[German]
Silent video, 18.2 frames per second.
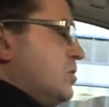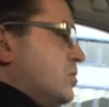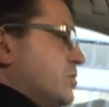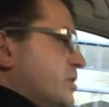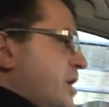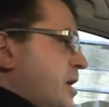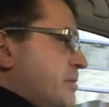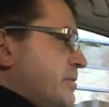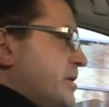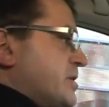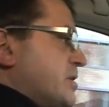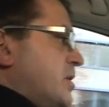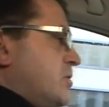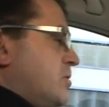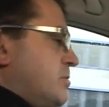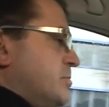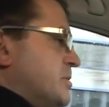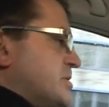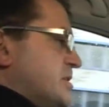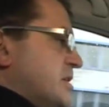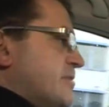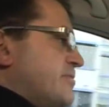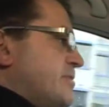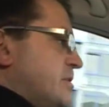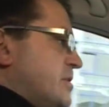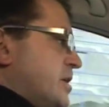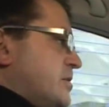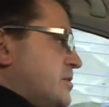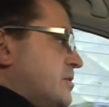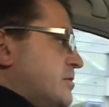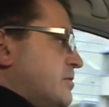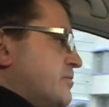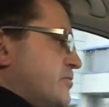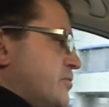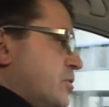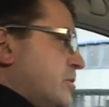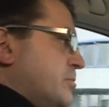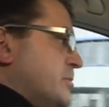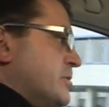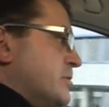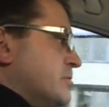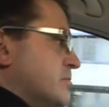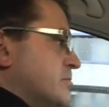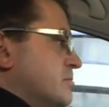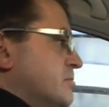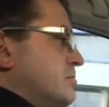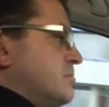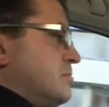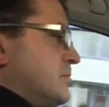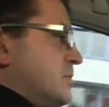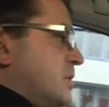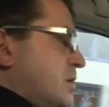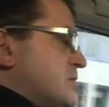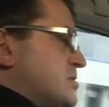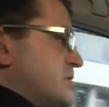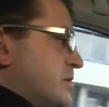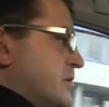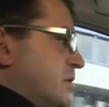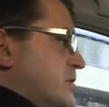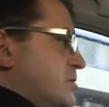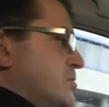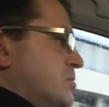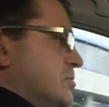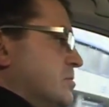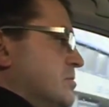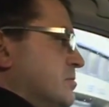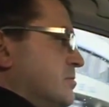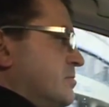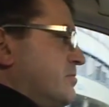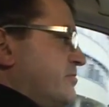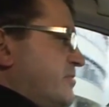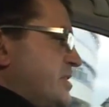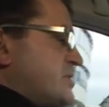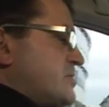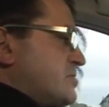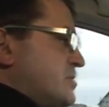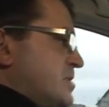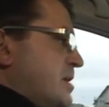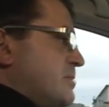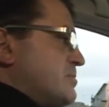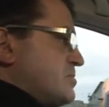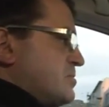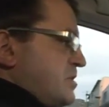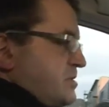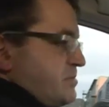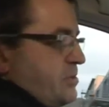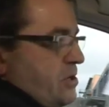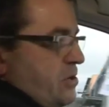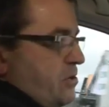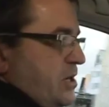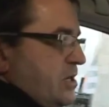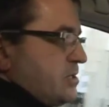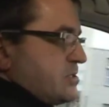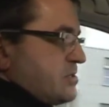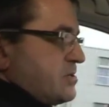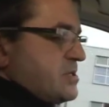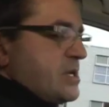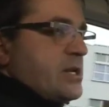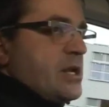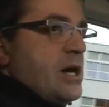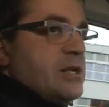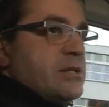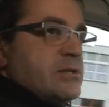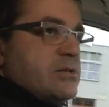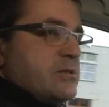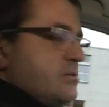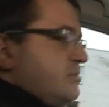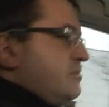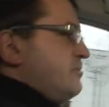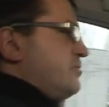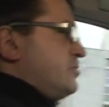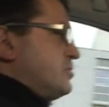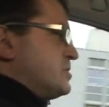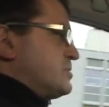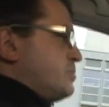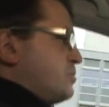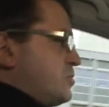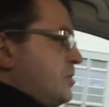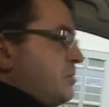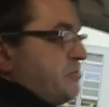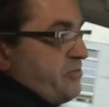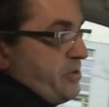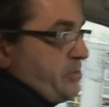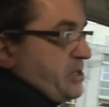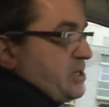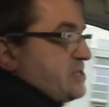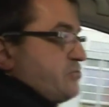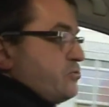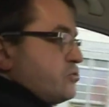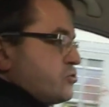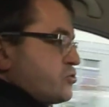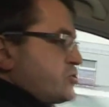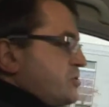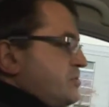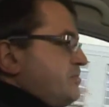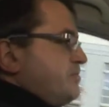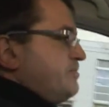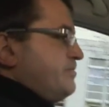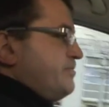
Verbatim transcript: und arbeiten auch mit sehr vielen anderen Firmen aus der Region fest zusammen, sodass man auch alles aus einer Hand von uns bekommt, wenn man das wünscht.